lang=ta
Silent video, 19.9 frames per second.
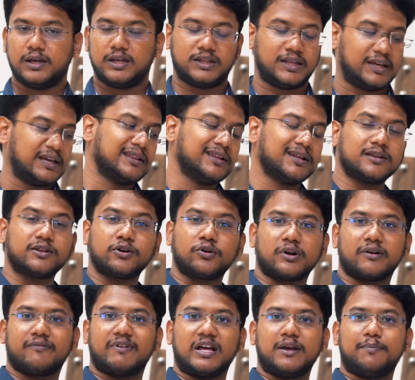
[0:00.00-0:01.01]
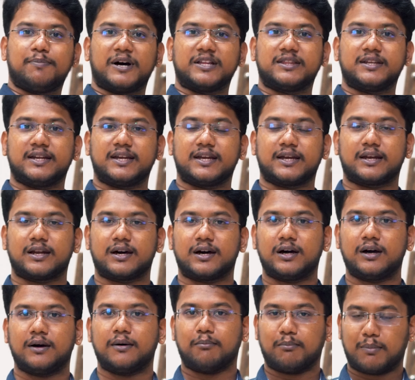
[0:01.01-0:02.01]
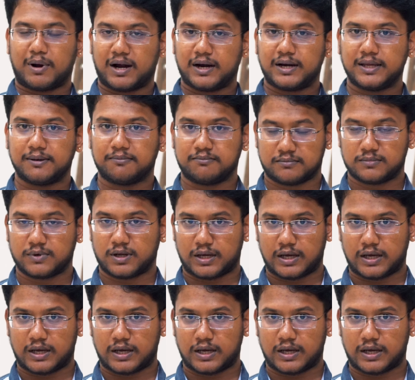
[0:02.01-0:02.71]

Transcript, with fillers: இந்த இயந்திரத்தினோட விலை பார்த்துட்டிங்கன்னா மானியம்